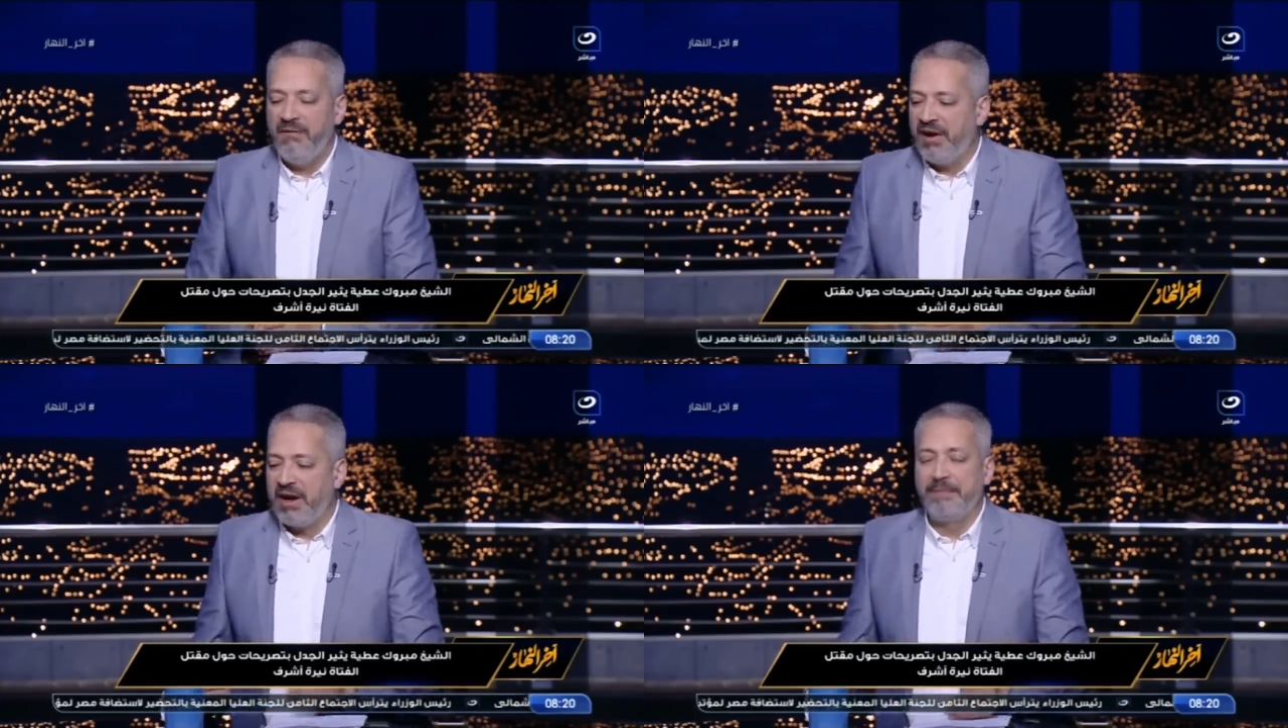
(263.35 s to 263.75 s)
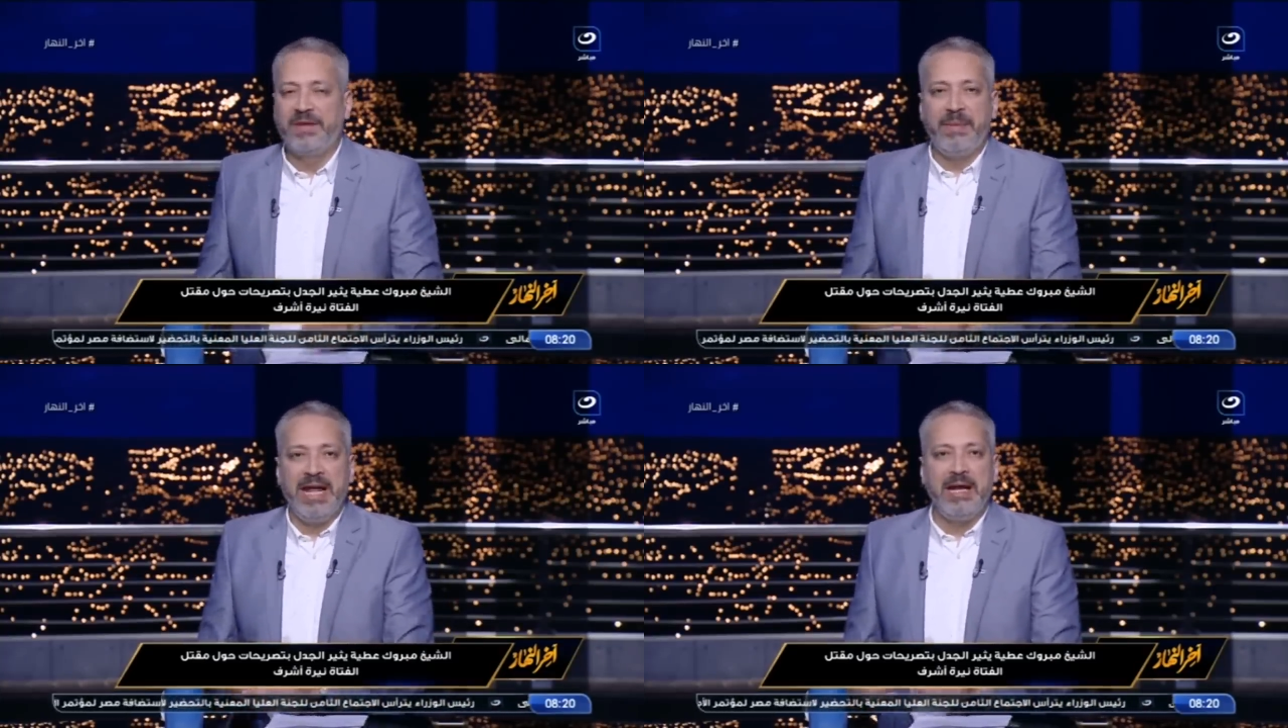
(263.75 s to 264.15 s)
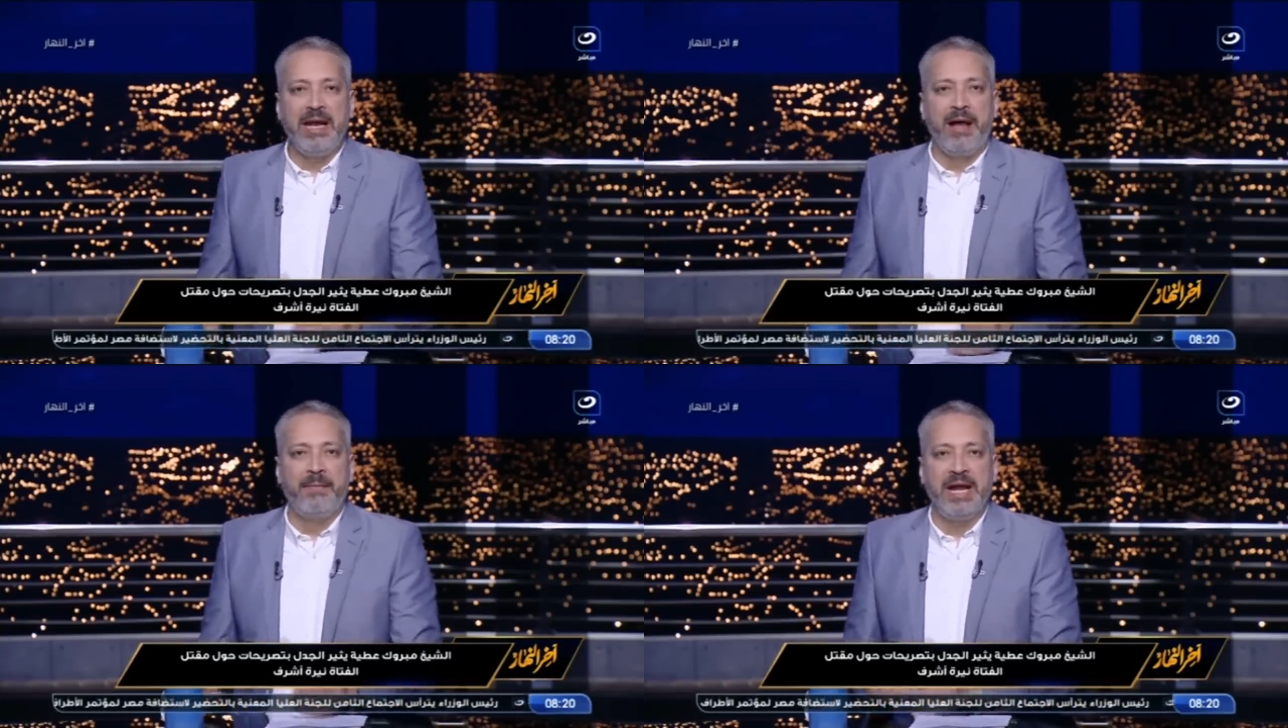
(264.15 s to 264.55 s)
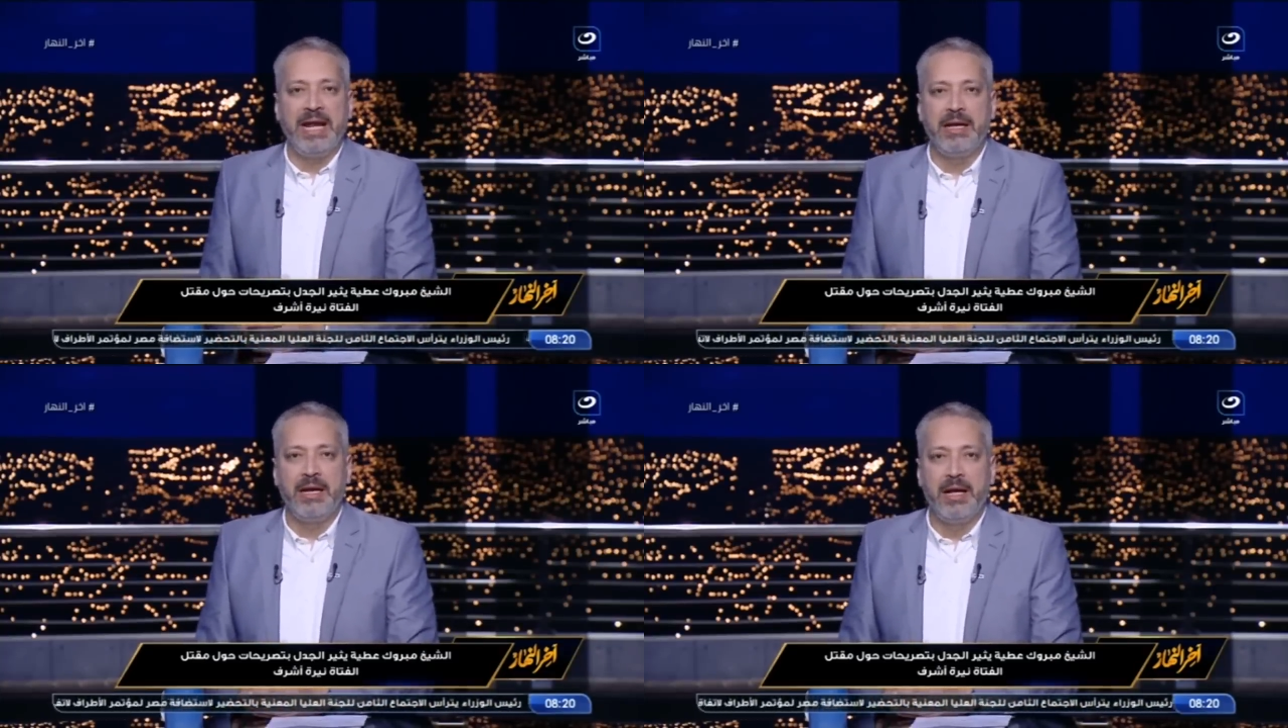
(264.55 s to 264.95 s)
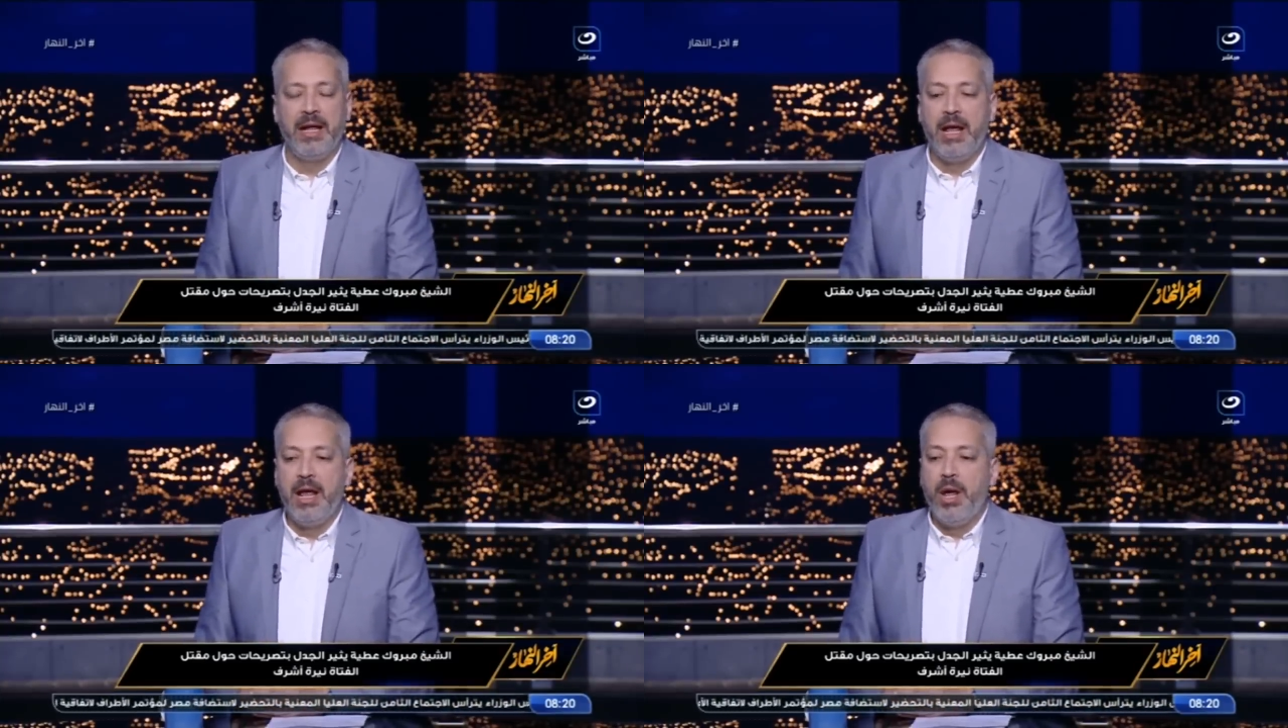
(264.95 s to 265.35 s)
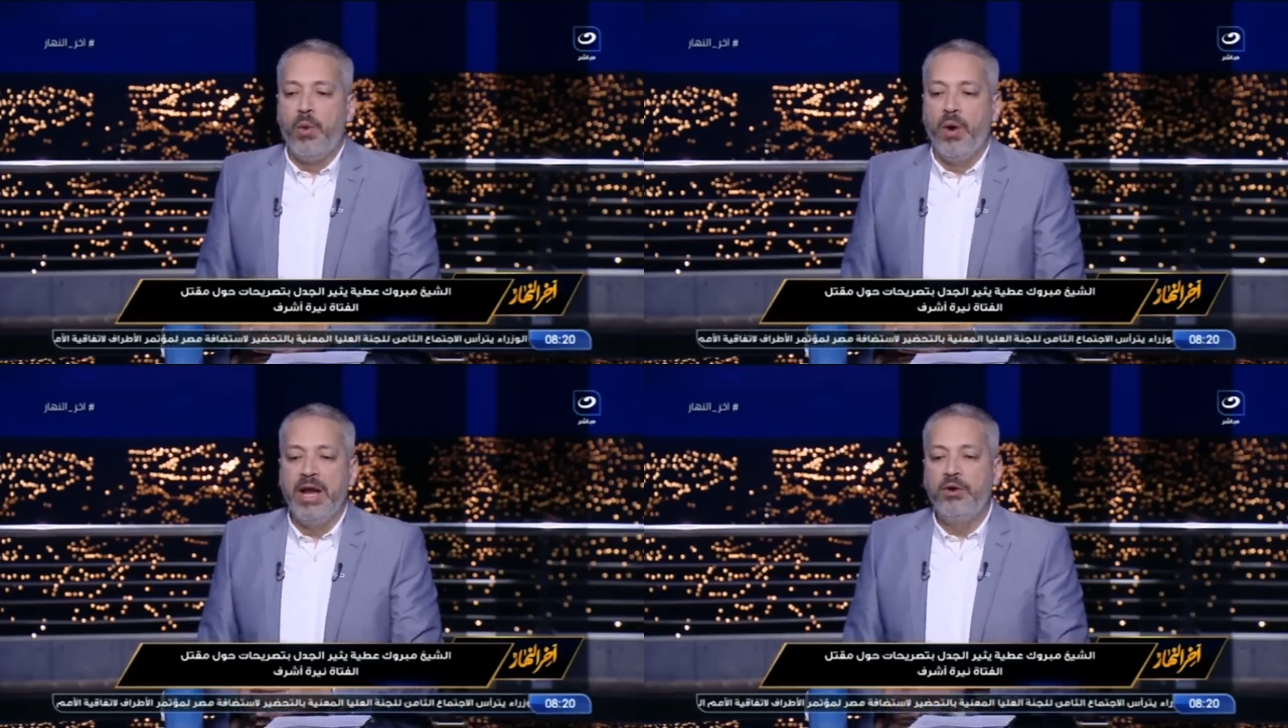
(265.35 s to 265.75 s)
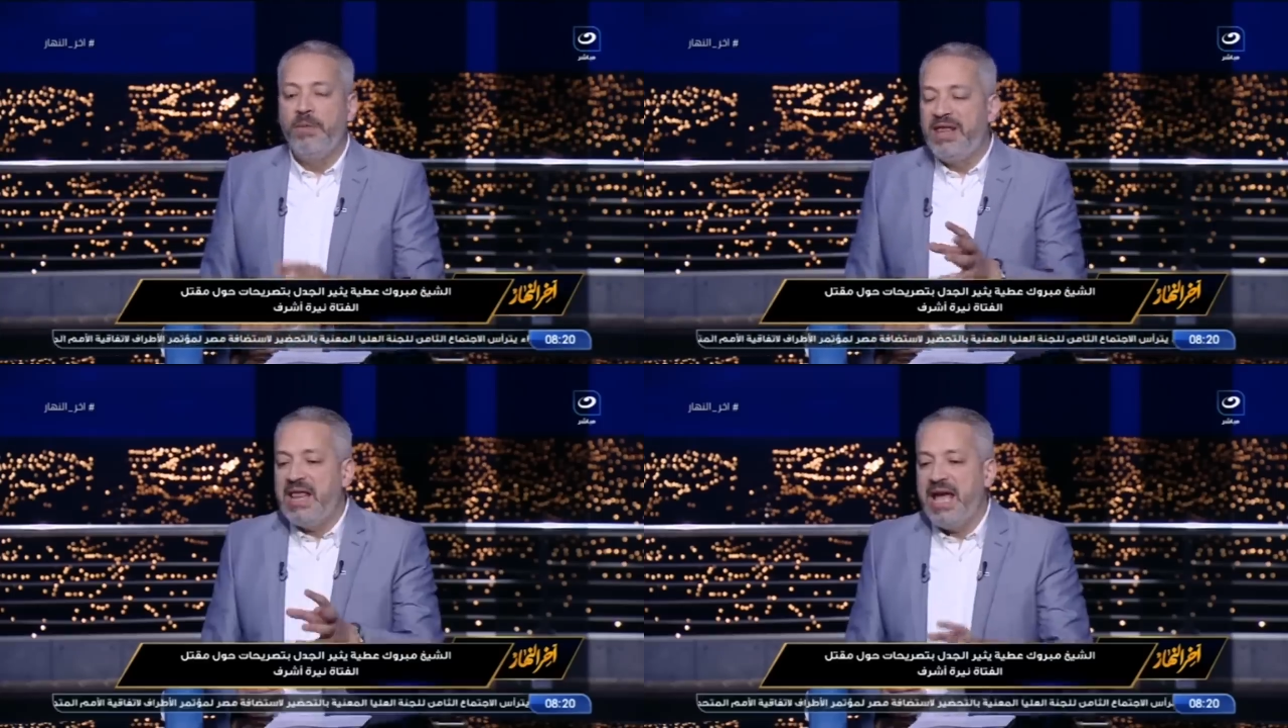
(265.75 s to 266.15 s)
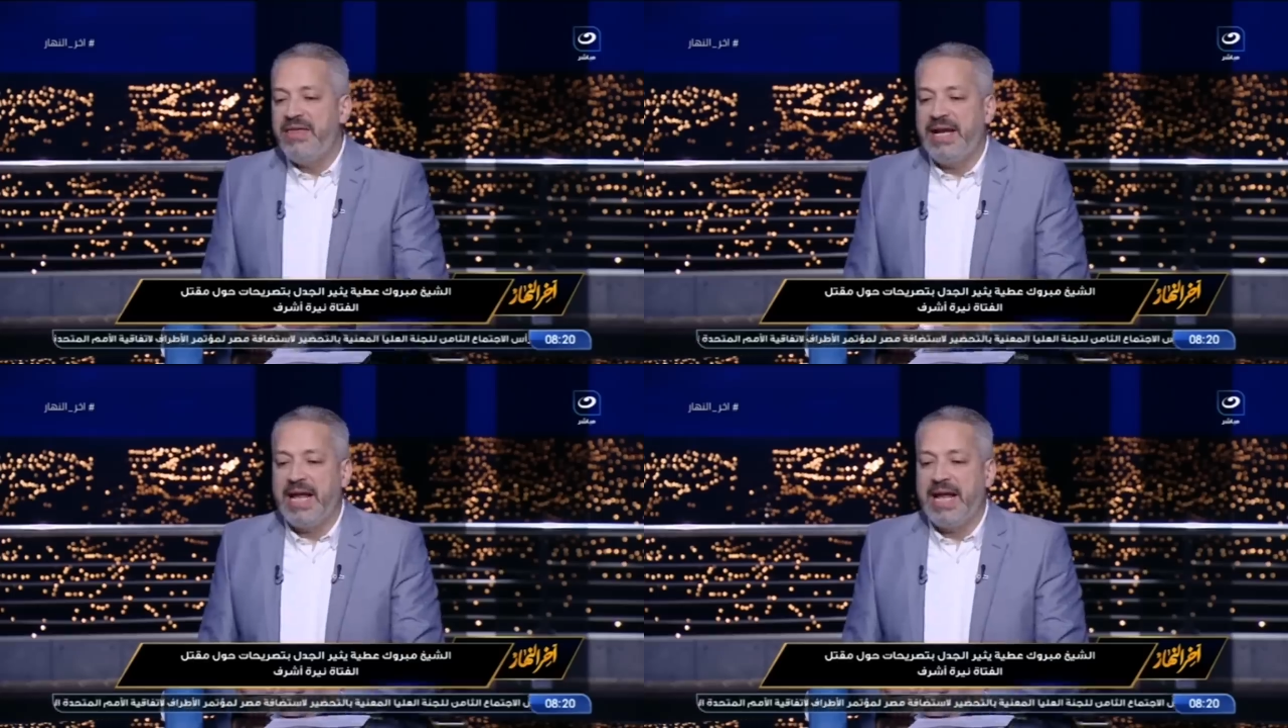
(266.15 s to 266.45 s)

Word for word: في الربط بين الامرين وانه مثل هذا